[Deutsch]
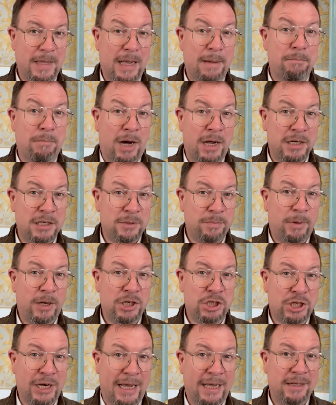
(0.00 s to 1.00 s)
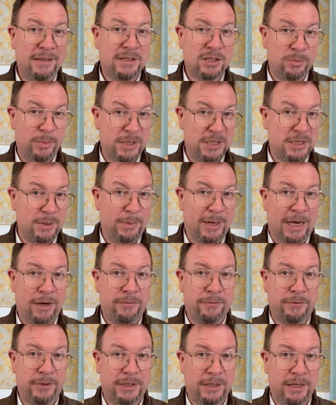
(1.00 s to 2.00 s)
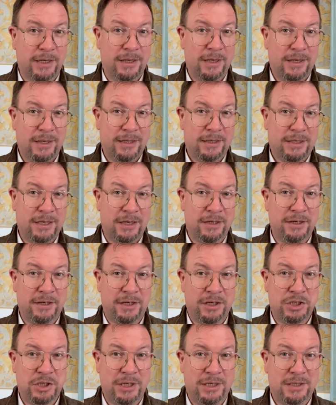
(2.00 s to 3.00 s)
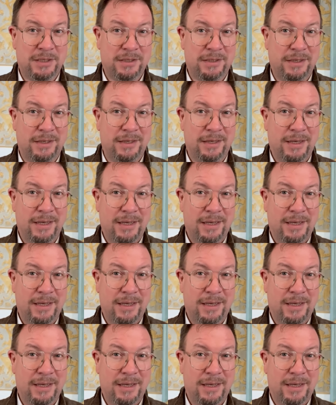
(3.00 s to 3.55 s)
Manchmal scheint, zumindest im Laufe der Kirchengeschichte,